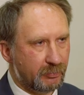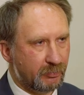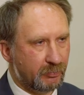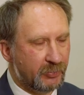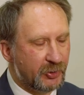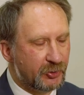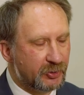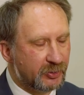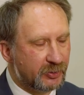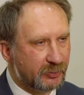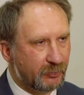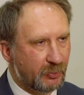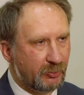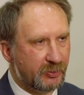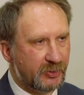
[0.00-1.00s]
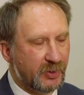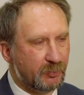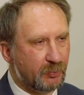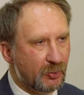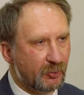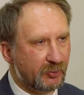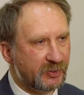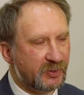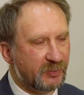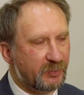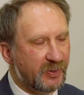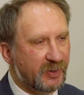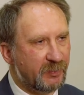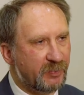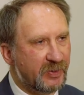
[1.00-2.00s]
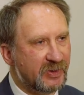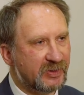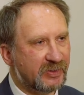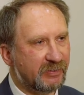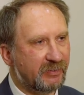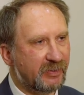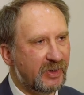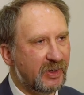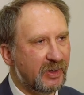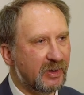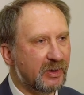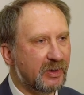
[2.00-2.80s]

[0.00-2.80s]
Большинство людей просто переписывали